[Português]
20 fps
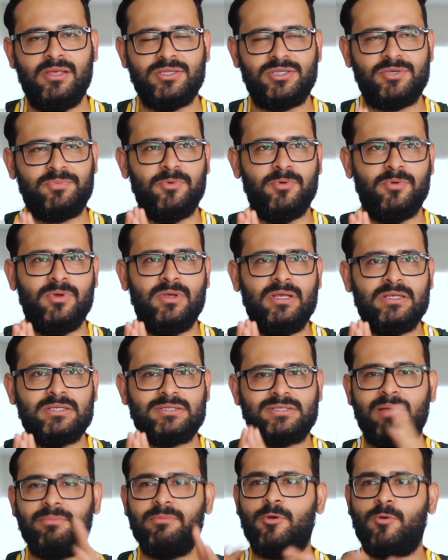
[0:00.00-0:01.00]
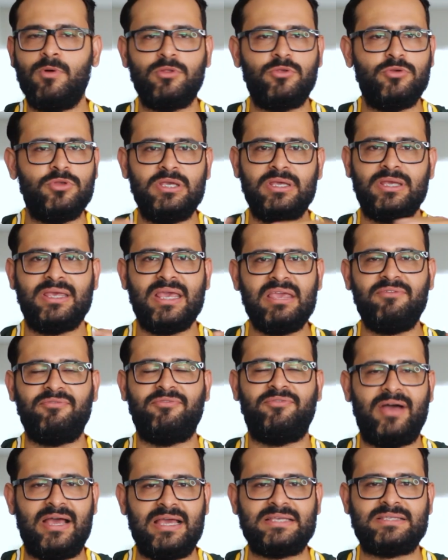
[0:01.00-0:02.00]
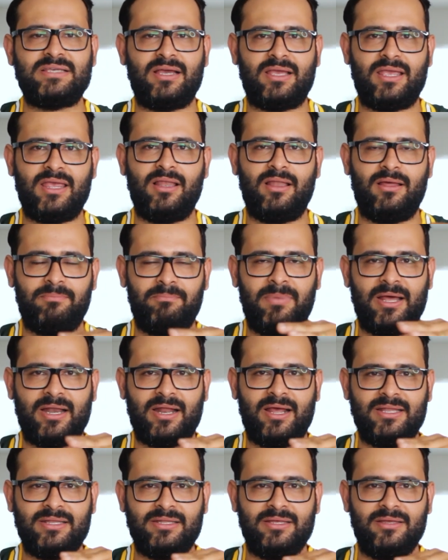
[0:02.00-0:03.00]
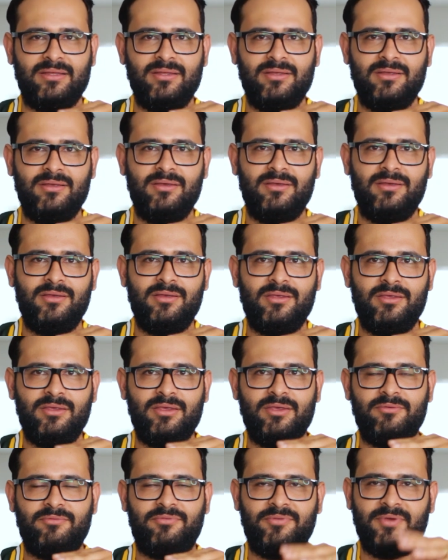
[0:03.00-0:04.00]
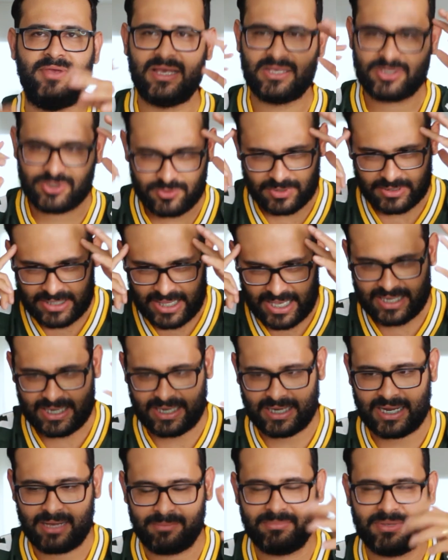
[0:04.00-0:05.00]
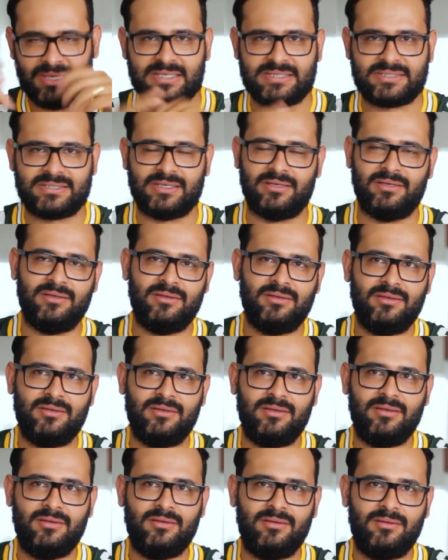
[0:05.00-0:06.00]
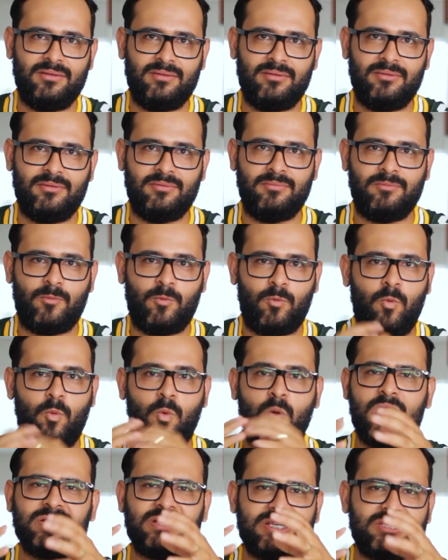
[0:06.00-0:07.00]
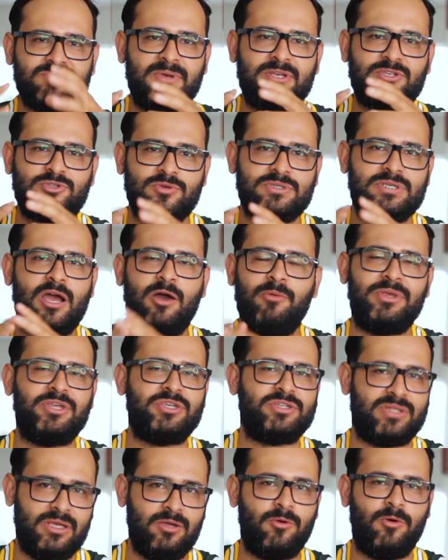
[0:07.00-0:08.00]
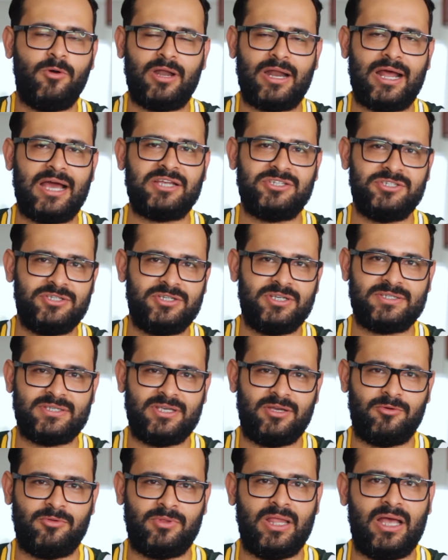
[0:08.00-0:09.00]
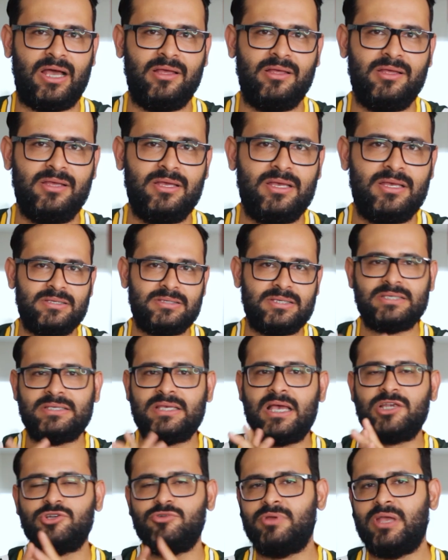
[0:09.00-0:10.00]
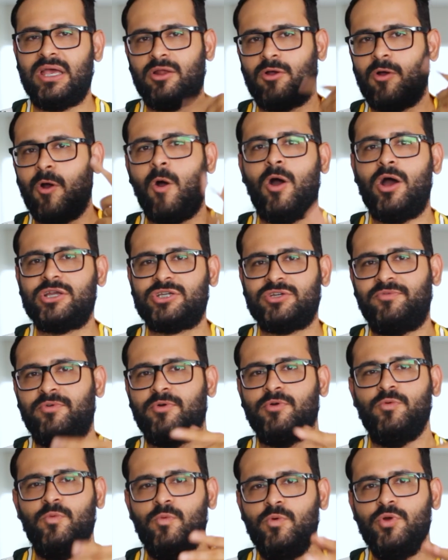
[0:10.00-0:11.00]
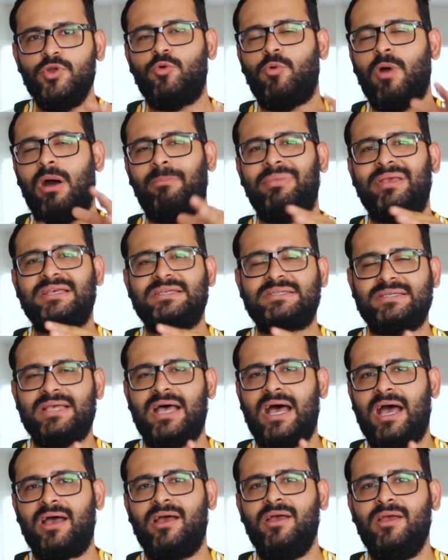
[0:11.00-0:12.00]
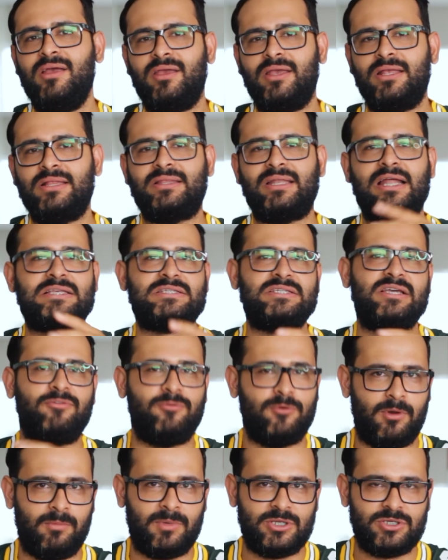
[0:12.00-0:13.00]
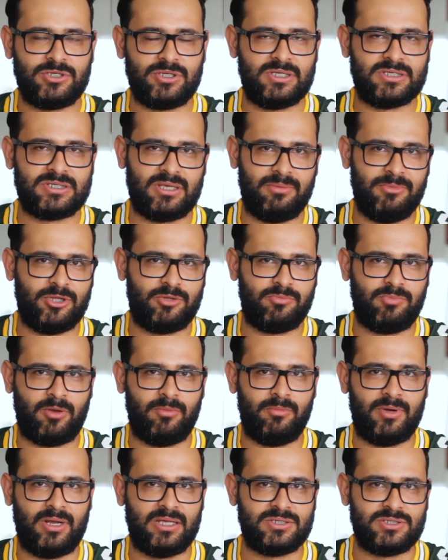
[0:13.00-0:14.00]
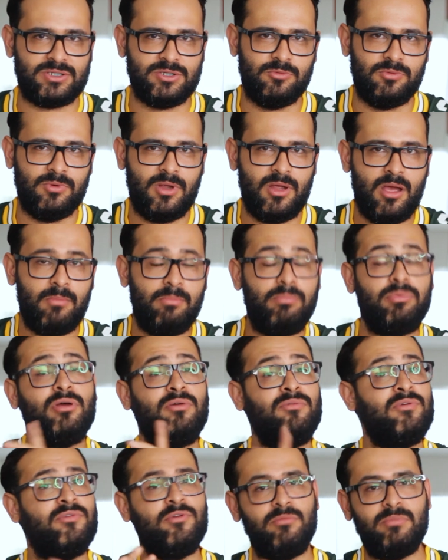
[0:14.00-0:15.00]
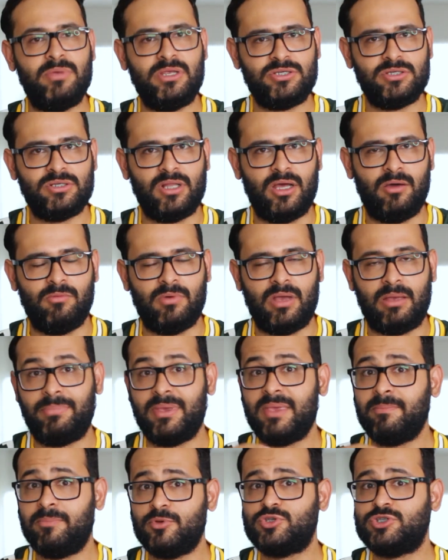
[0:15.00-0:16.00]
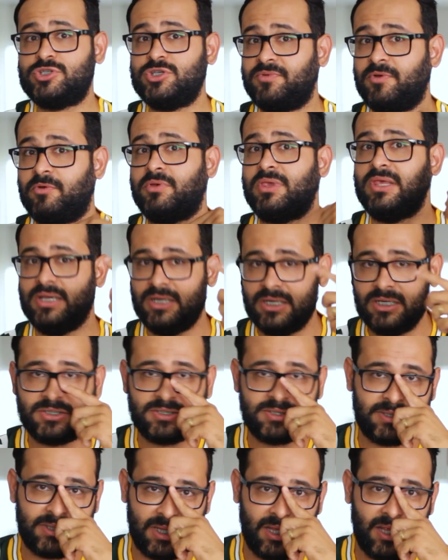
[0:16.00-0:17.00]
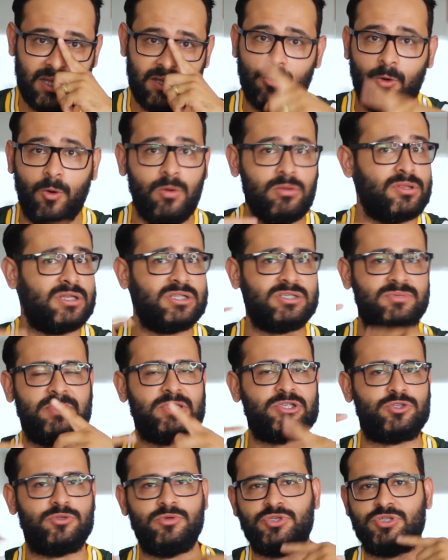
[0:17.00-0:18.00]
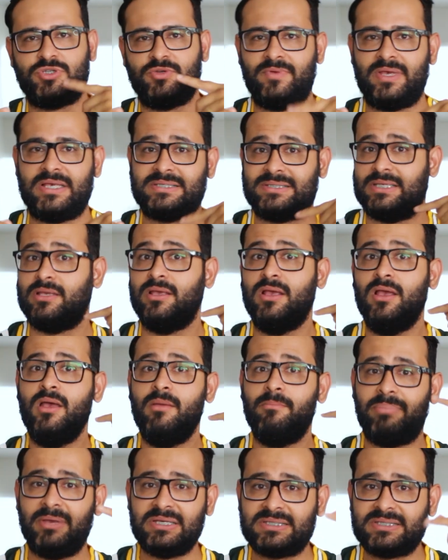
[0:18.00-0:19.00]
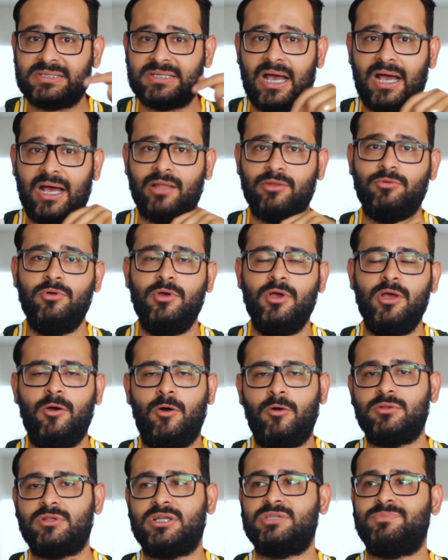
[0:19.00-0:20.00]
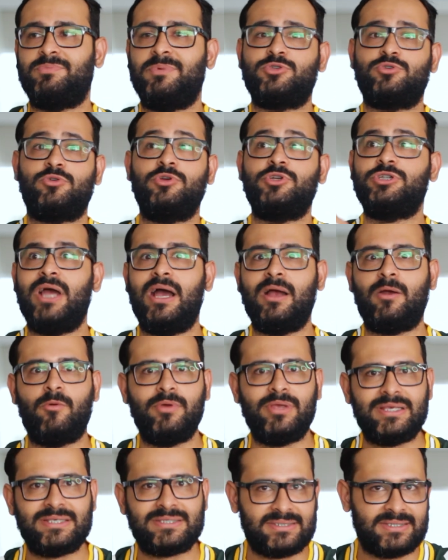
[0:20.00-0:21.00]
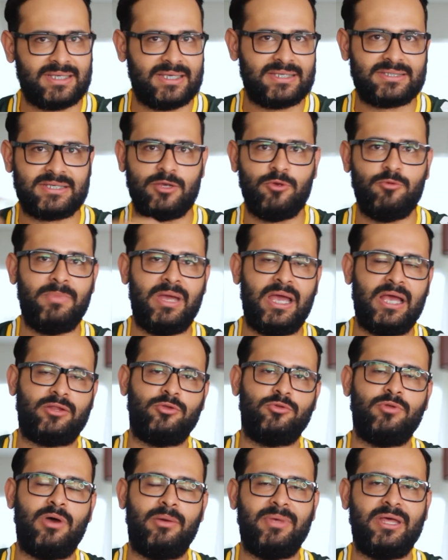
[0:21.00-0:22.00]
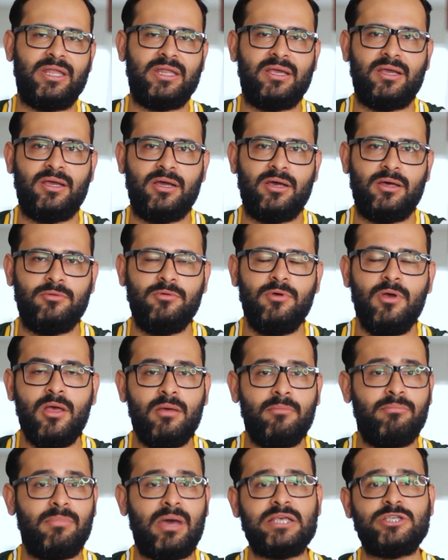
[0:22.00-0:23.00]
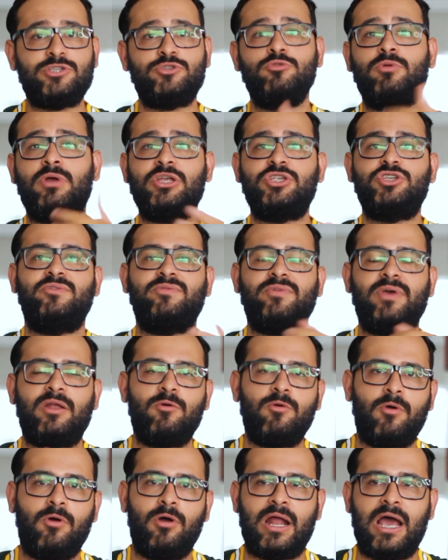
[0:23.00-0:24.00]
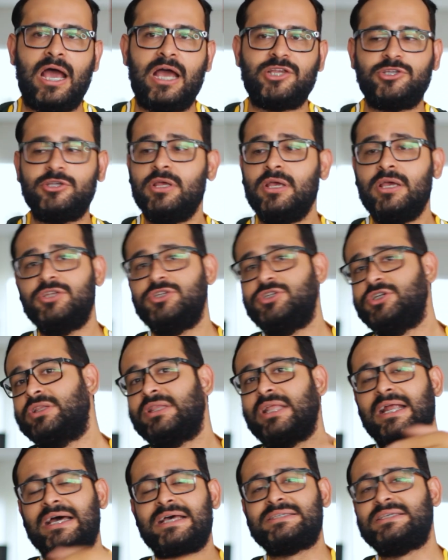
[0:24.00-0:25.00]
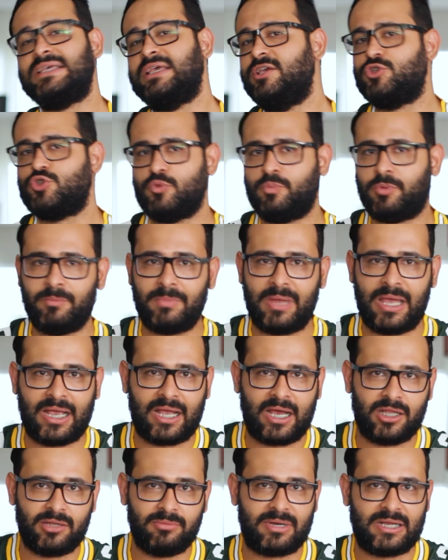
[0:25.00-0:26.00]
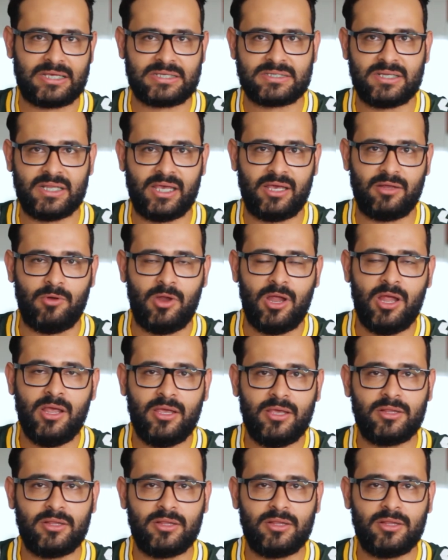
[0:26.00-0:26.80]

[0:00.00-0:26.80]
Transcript: Tipo, sabe quando ninguém faz aquela parada e vem a sua ideia na cabeça? Quantas pessoas realmente têm coragem de executar? Vocês acham que Érico Rocha foi o único a pensar em trazer a fórmula de lançamento para o Brasil? Provavelmente não. É bem possível que antes dele outras pessoas tivessem pensado, outras pessoas já conhecessem o método americano, mas nunca tiveram coragem de trazer isso para o mercado brasileiro.